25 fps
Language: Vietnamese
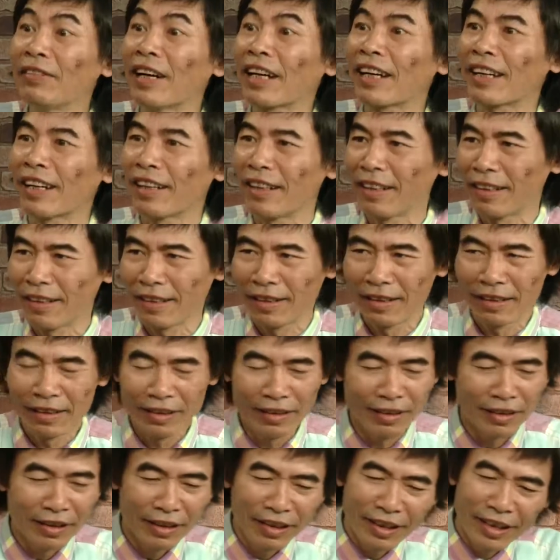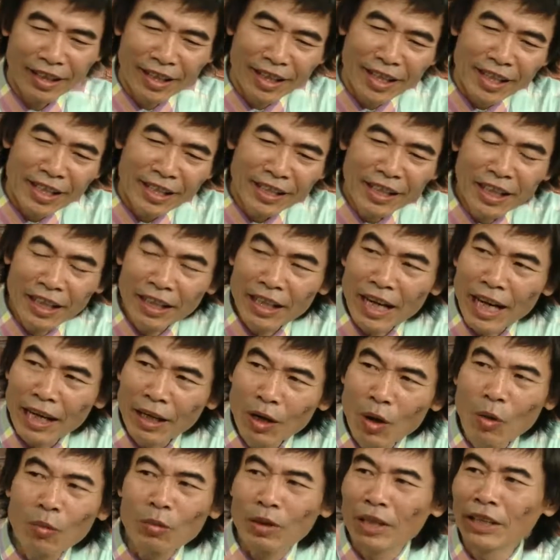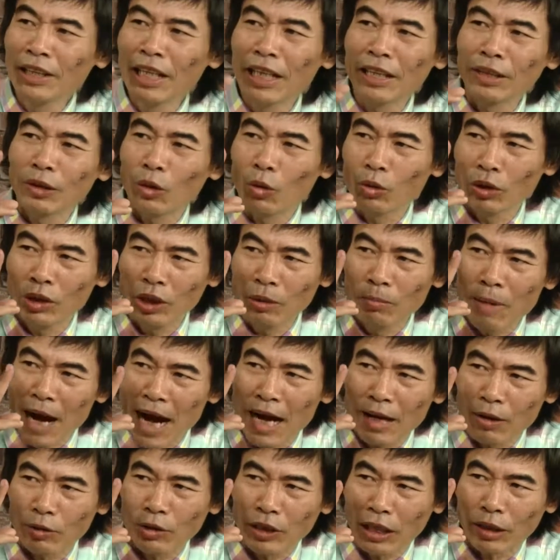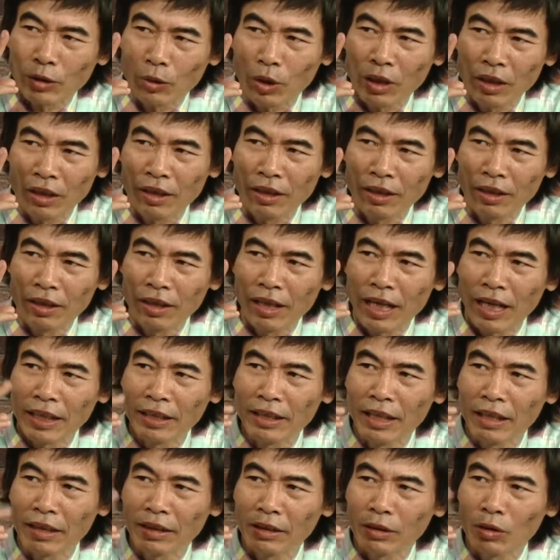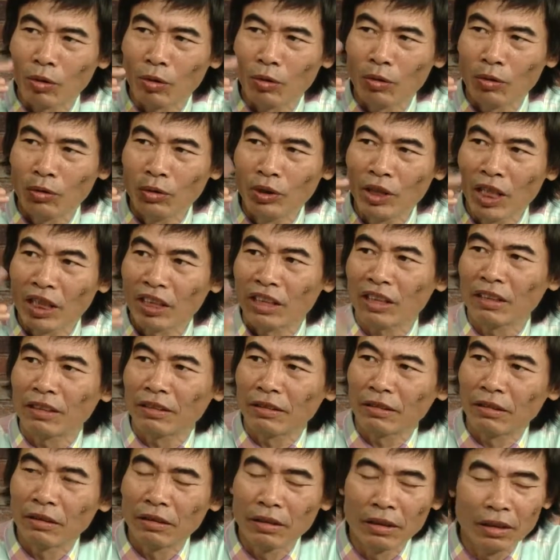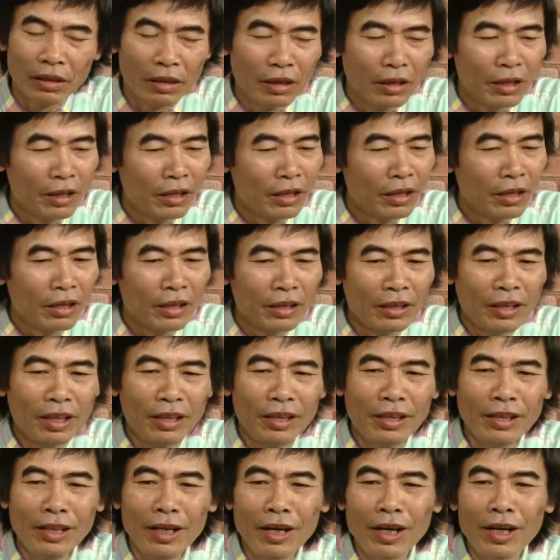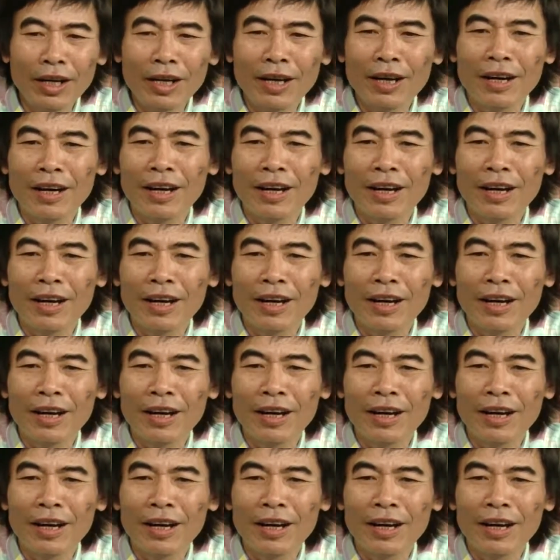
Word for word: vật nhưng đã đụng đến nhân tố thứ ba của sản xuất là nhân tố nhân sự thì nó